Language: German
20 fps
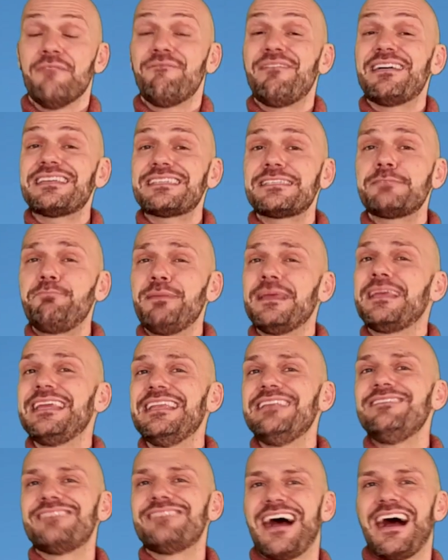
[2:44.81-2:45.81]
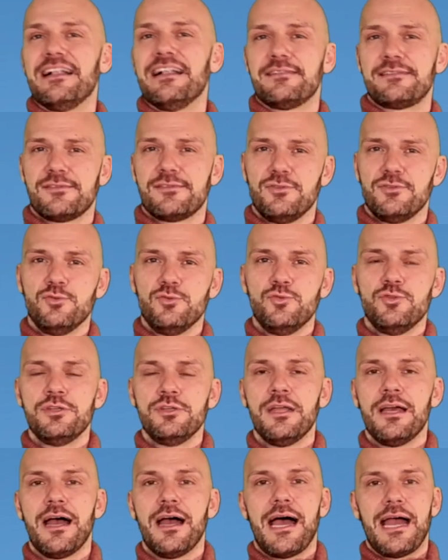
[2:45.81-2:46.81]
Was beginnt also
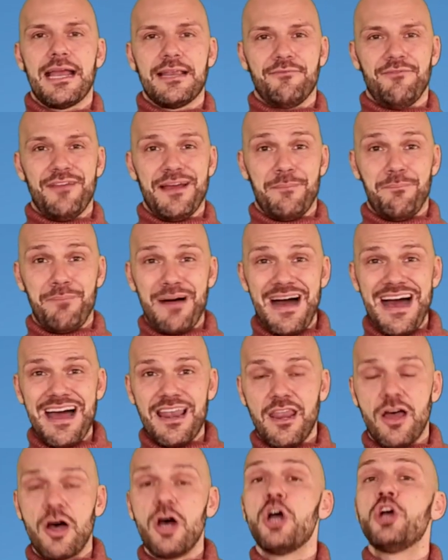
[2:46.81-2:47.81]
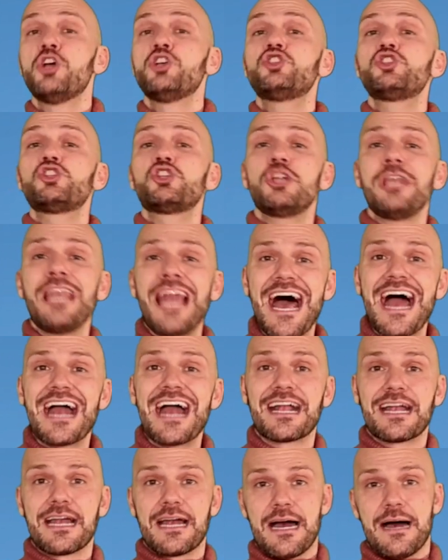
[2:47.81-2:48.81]
nun ein verbaler
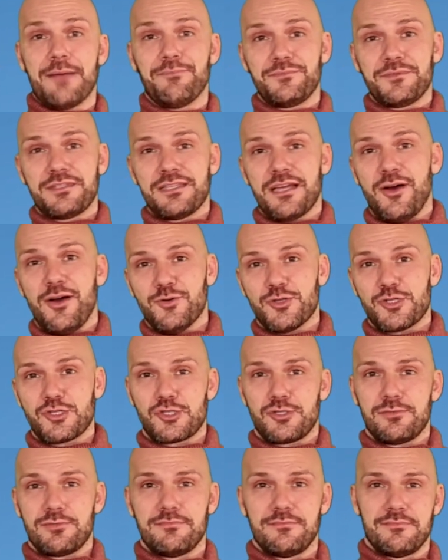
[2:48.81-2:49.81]
Schlagabtausch?